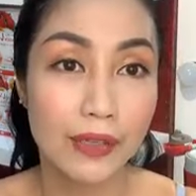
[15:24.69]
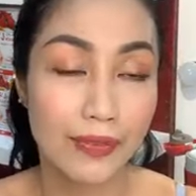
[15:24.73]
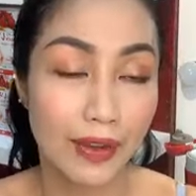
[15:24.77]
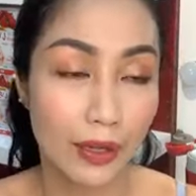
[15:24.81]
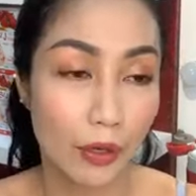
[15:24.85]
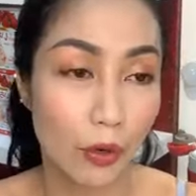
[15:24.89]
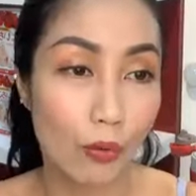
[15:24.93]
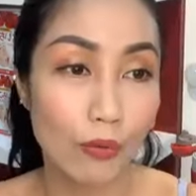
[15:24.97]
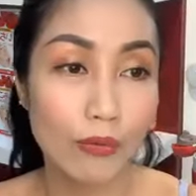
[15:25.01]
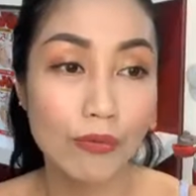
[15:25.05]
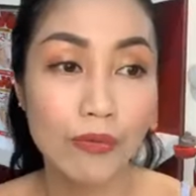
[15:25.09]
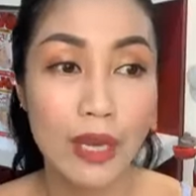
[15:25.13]
và
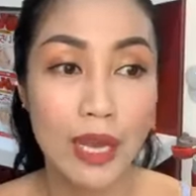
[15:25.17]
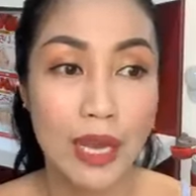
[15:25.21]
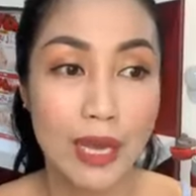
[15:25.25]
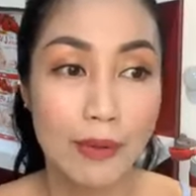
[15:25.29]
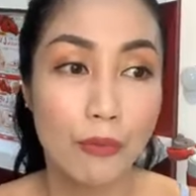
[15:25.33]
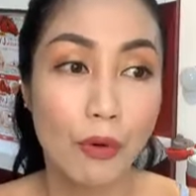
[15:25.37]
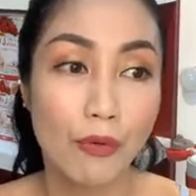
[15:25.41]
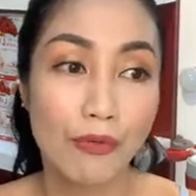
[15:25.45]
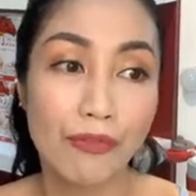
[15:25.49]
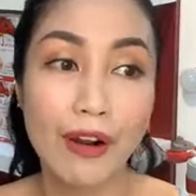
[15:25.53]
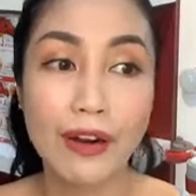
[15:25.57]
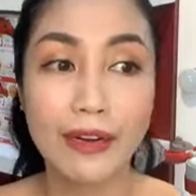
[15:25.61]
cũng
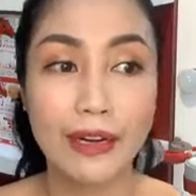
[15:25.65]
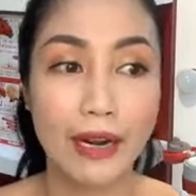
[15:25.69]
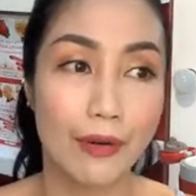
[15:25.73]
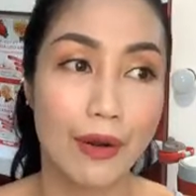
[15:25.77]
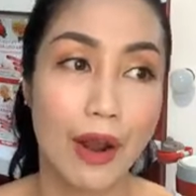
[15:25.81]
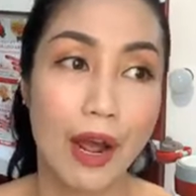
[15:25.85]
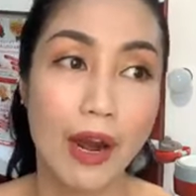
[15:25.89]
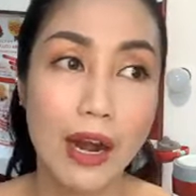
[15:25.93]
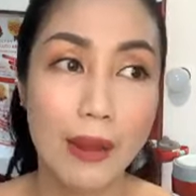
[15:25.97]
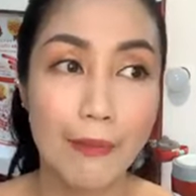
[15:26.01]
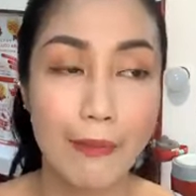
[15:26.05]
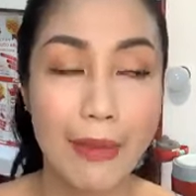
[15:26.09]
một phần nào
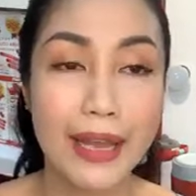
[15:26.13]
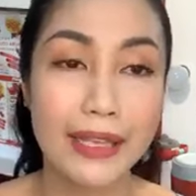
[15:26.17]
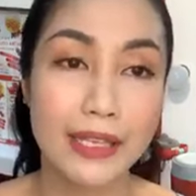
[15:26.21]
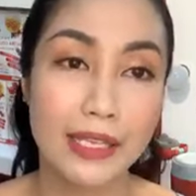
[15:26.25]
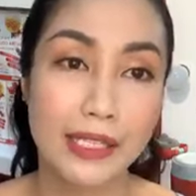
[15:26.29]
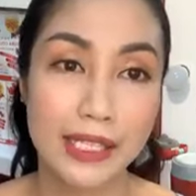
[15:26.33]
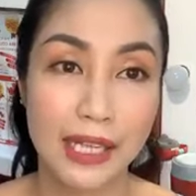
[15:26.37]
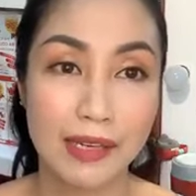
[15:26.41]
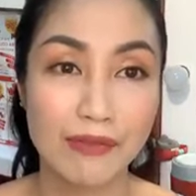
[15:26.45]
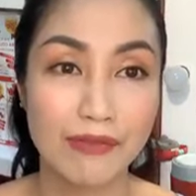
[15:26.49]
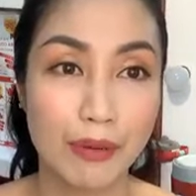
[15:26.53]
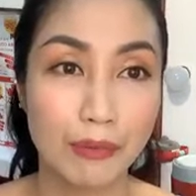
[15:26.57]
đó là mang
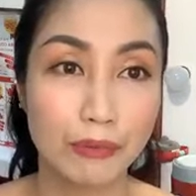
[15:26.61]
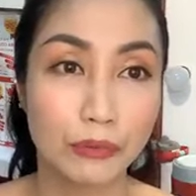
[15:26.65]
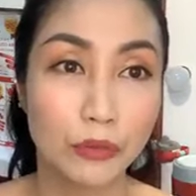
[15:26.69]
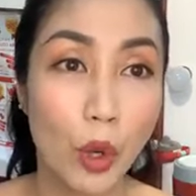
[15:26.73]
những sản phẩm